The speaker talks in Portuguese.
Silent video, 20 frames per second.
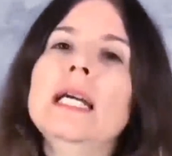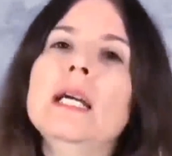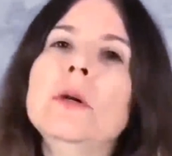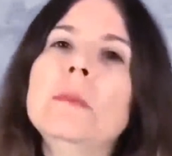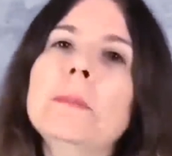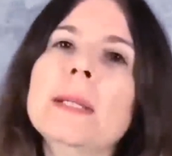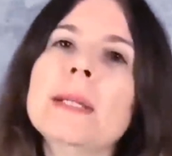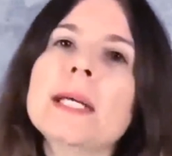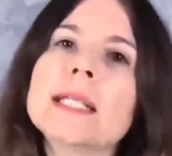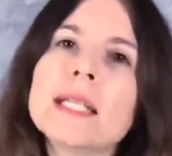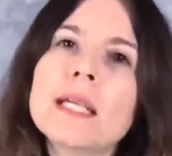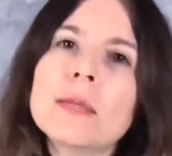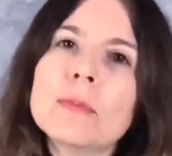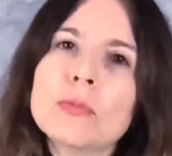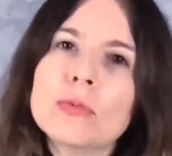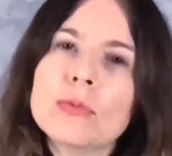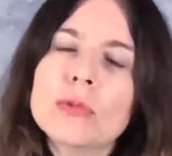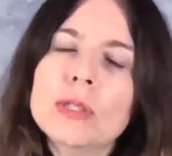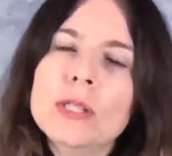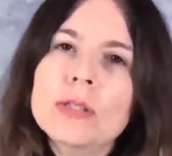Eu
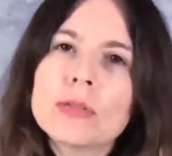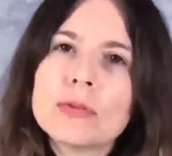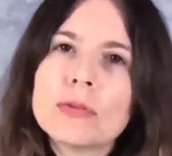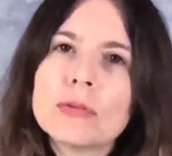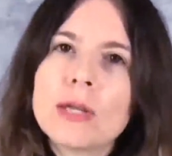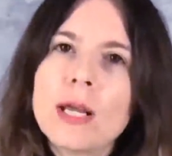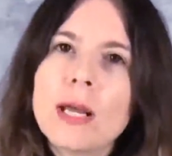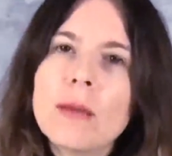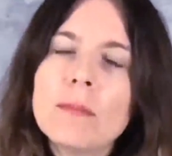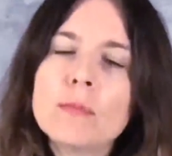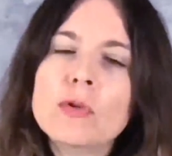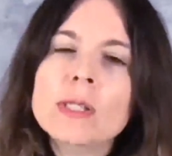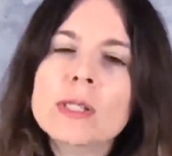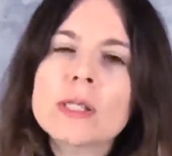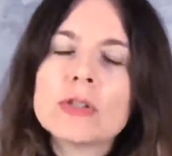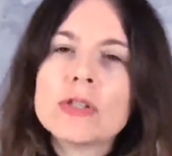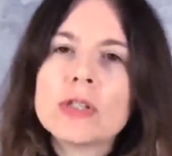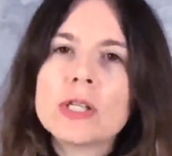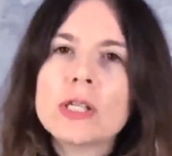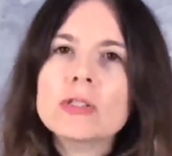percebo isso, né?
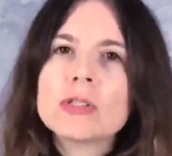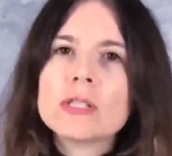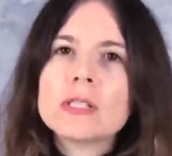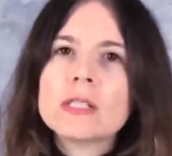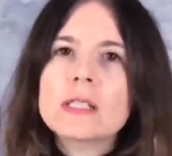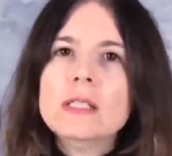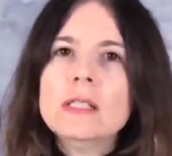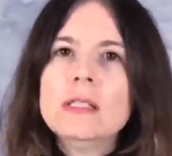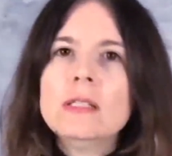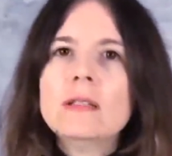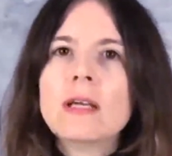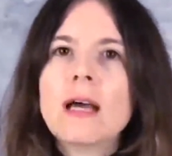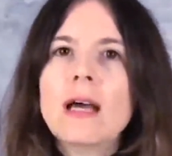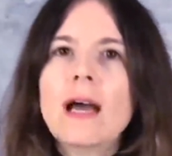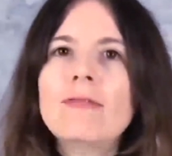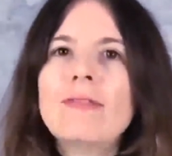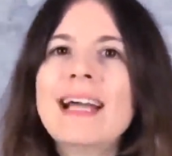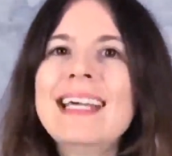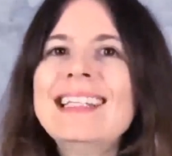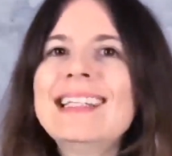Muita gente, assim,
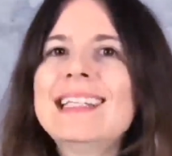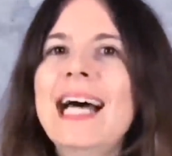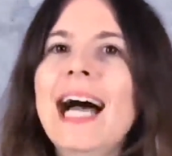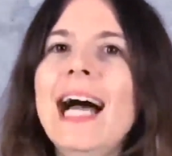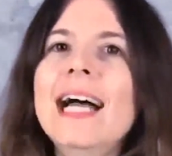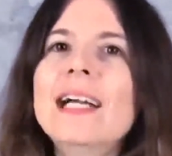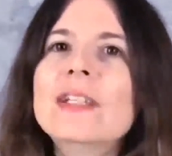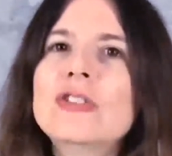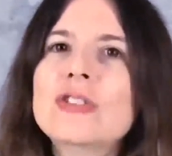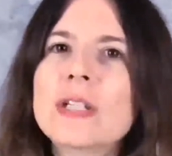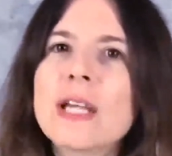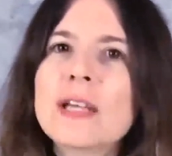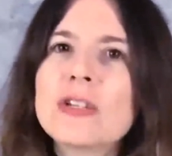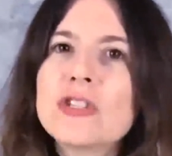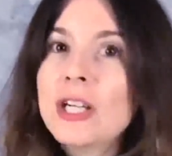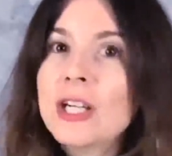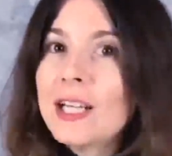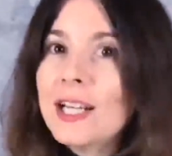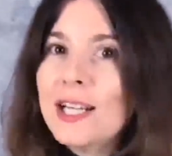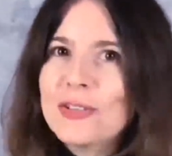a vaidade, né?
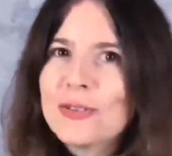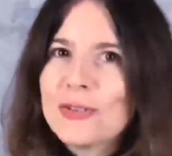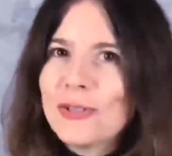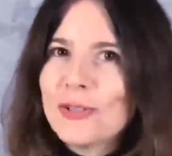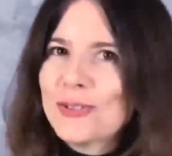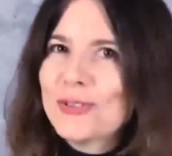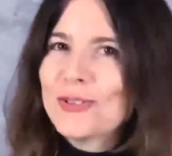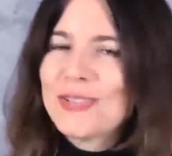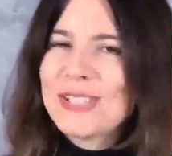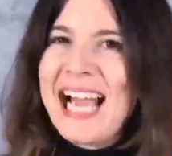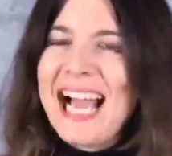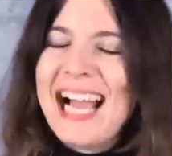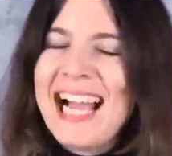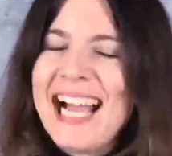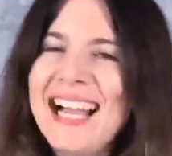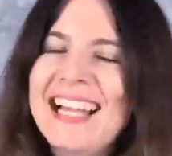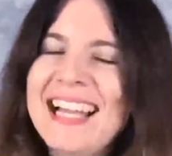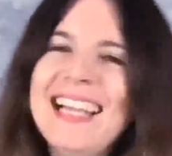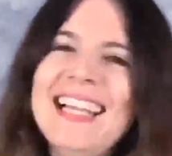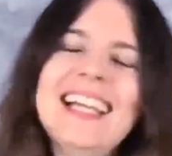Chega em todo
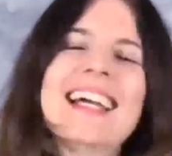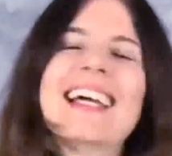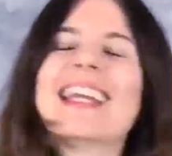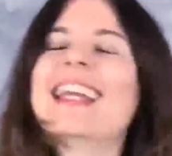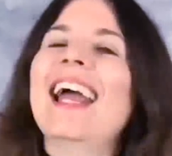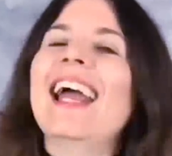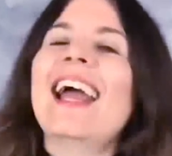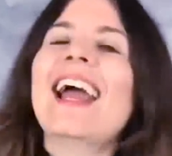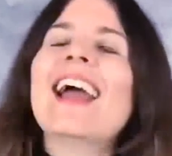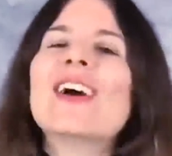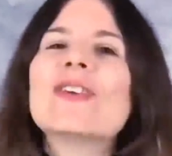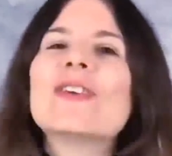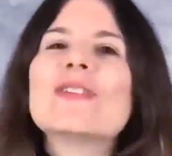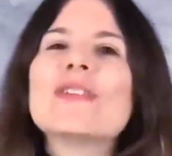lugar, né?